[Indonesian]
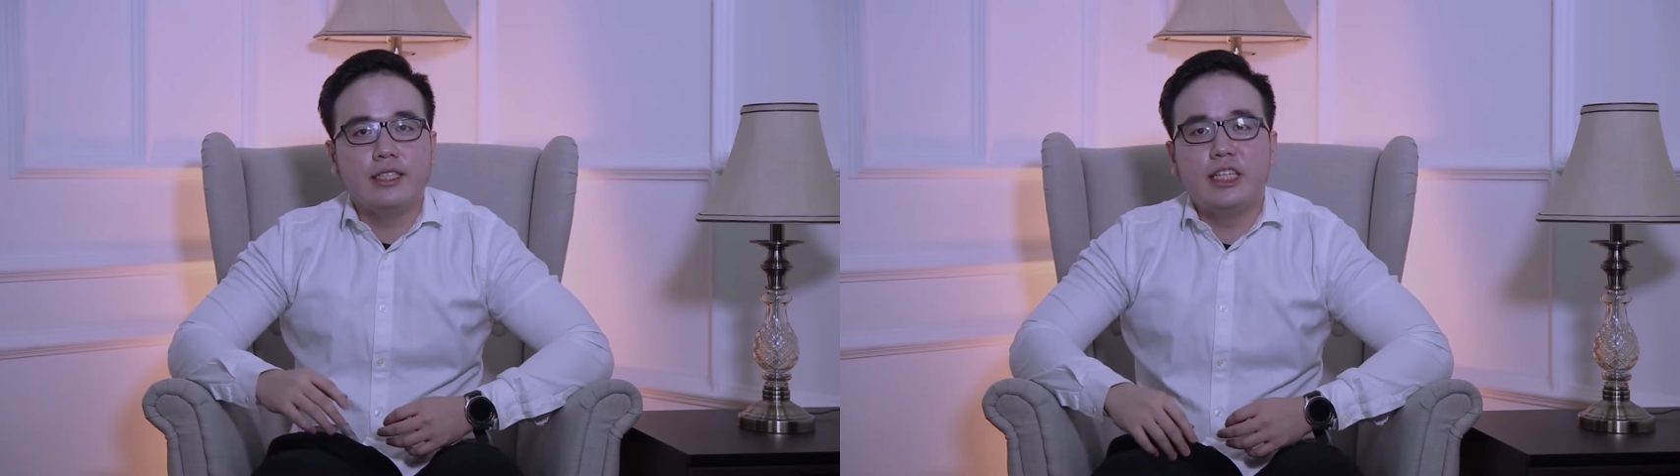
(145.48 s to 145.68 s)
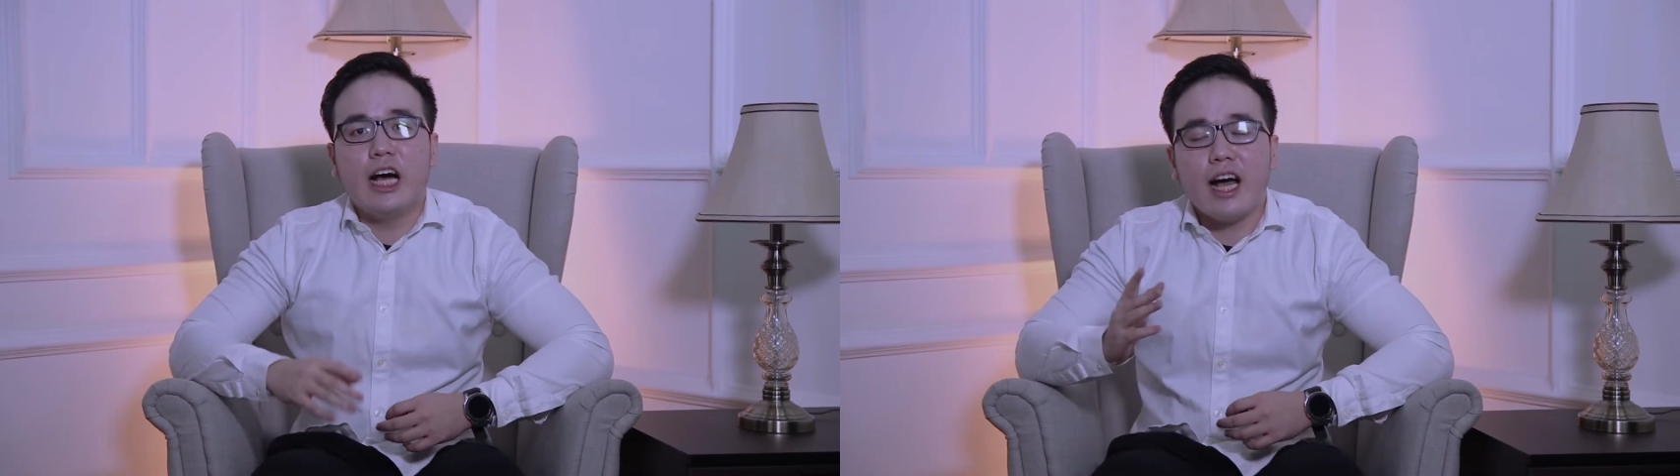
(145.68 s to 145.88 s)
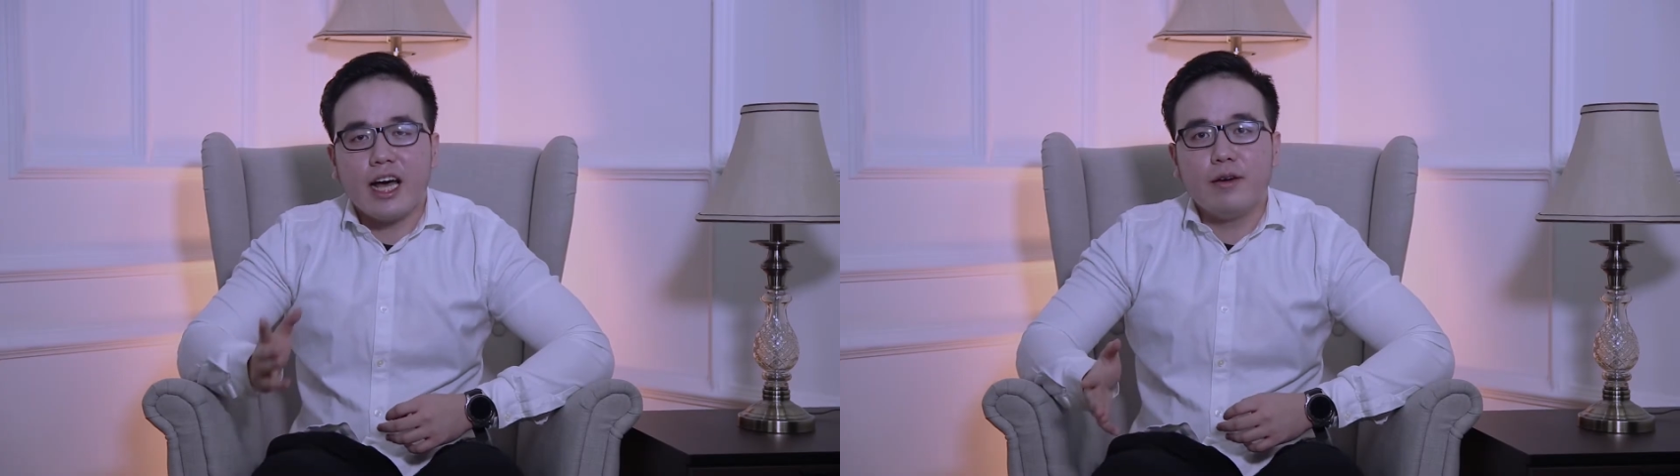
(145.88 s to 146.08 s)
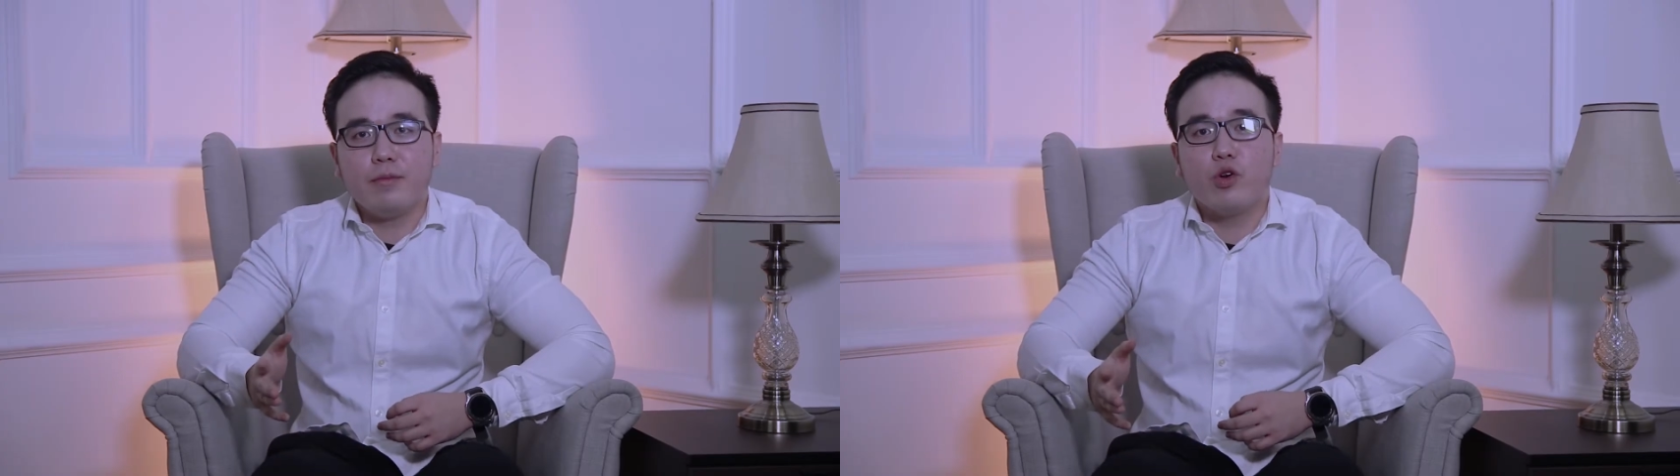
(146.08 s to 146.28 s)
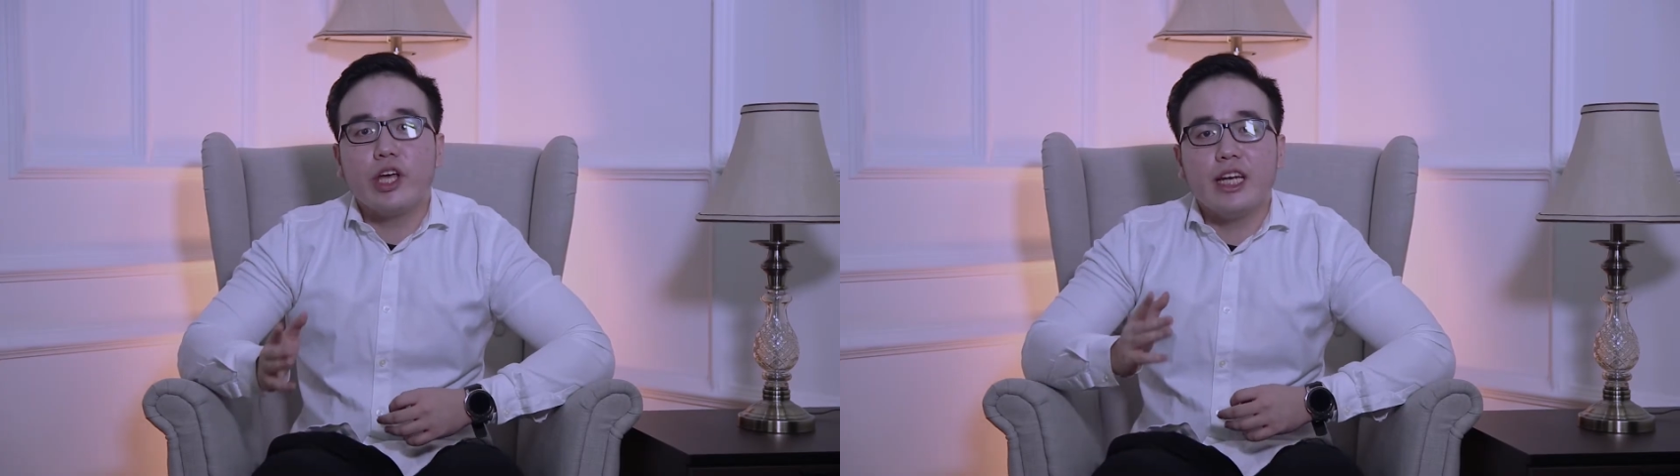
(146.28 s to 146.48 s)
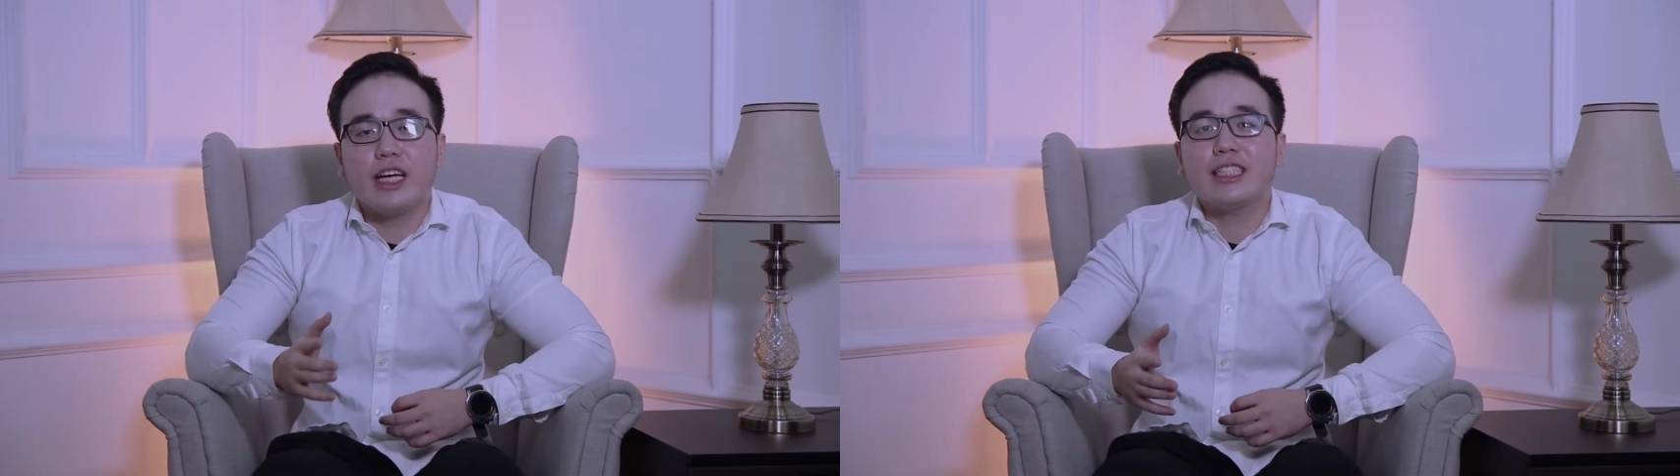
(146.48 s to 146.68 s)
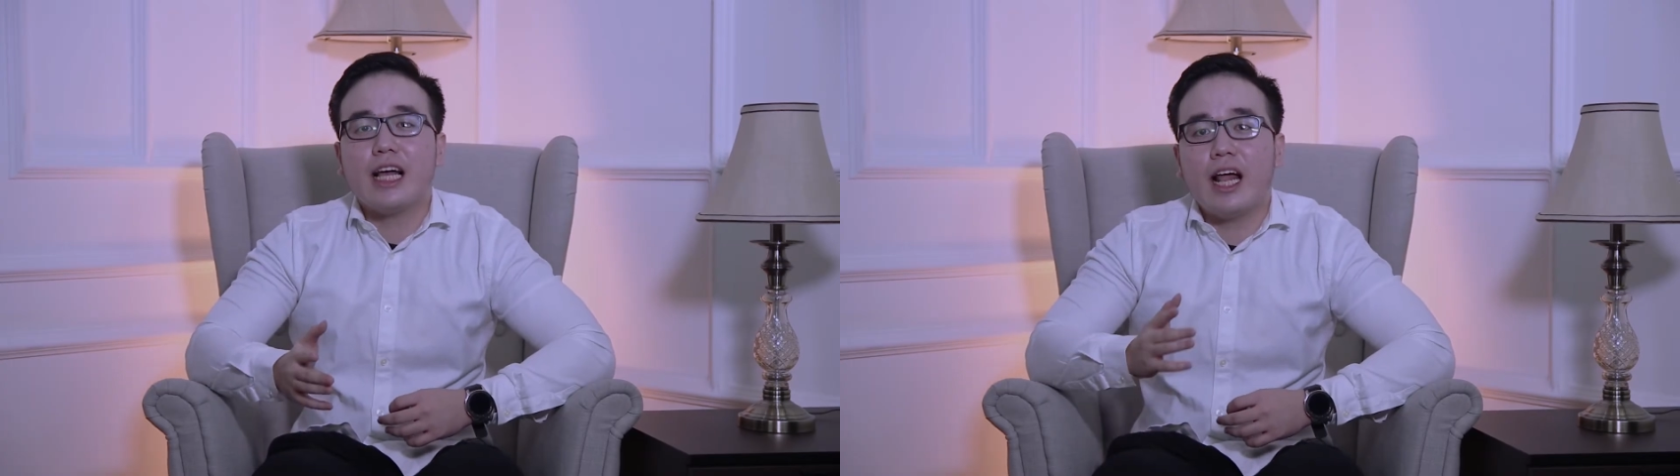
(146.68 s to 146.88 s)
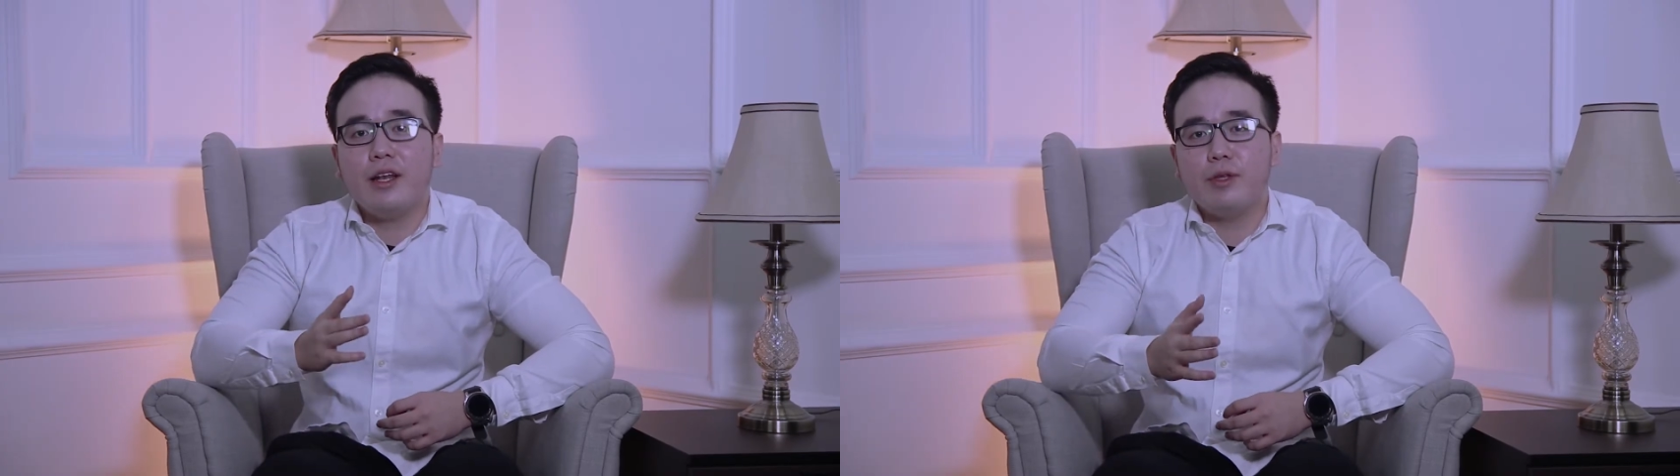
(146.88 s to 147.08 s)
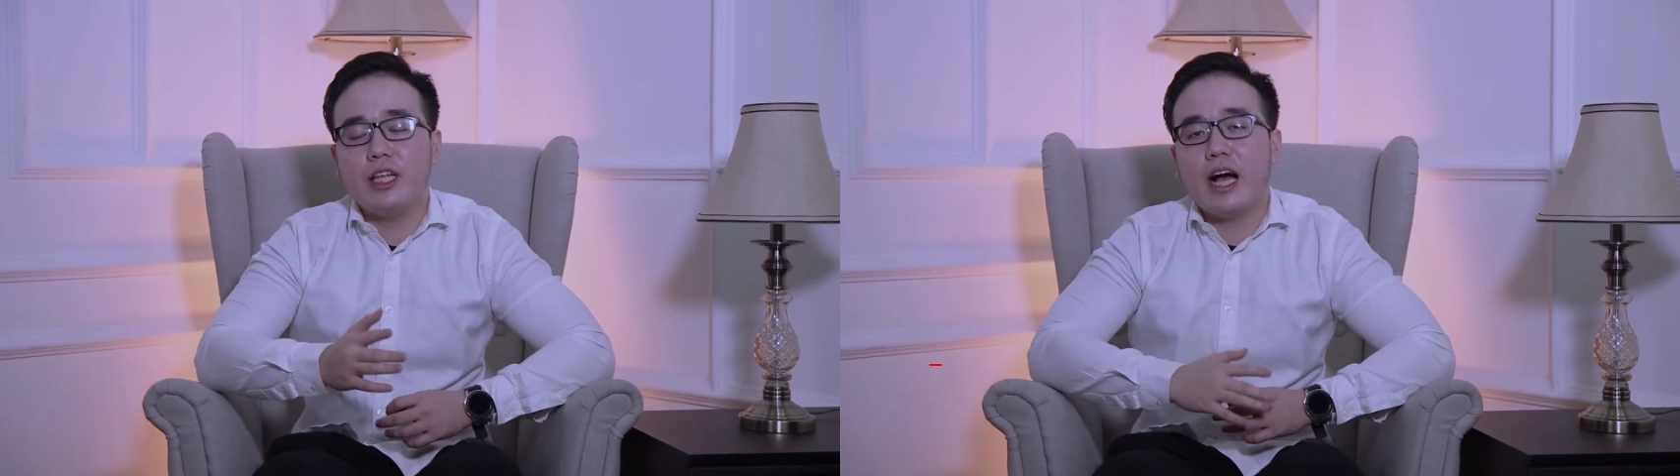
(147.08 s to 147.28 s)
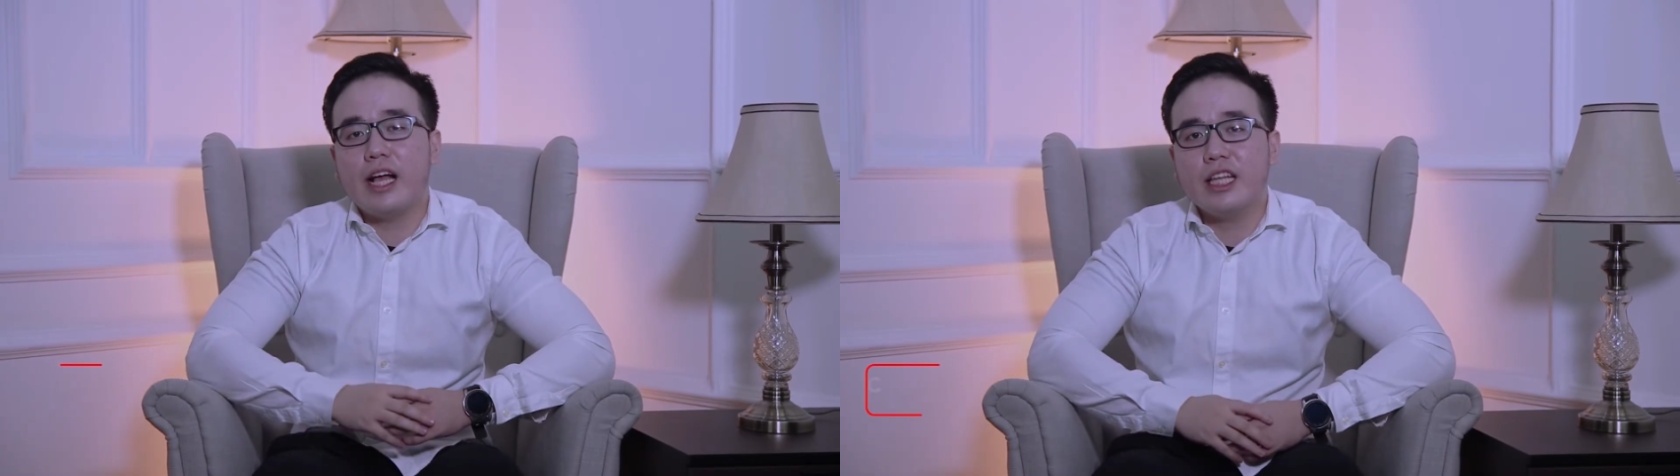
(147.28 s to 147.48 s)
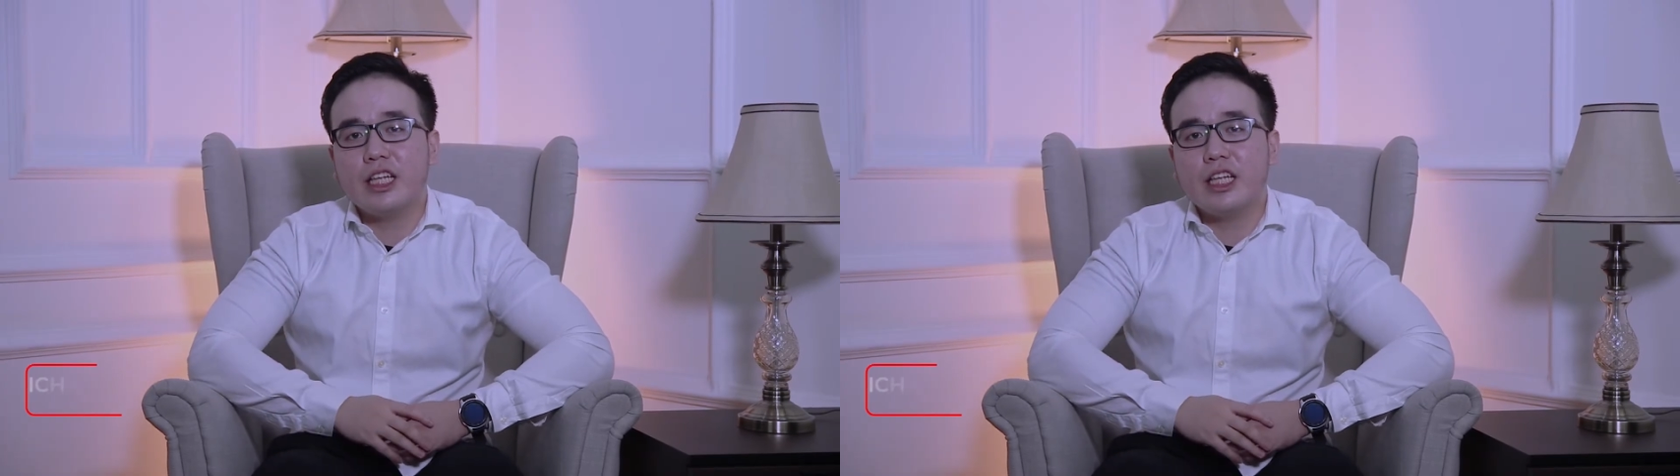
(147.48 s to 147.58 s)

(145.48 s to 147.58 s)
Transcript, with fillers: Sedangkan mungkin kesalahan tidak hanya